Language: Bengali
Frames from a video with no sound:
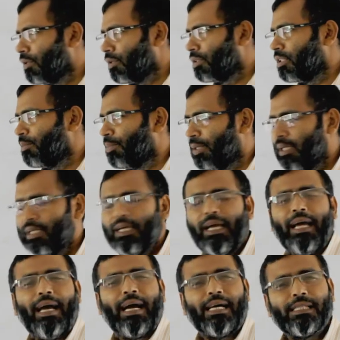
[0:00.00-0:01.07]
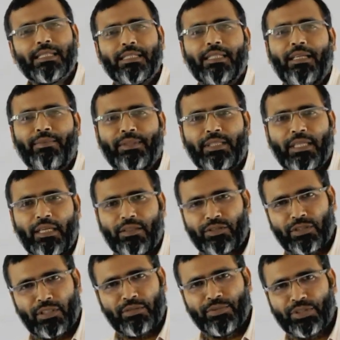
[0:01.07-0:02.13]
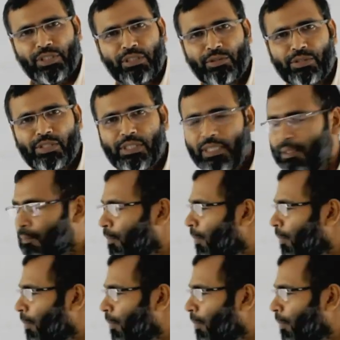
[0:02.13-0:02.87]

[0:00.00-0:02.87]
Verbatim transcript: ঘনত্বের পরে আজকে আমাদের আলোচনার বিষয় হচ্ছে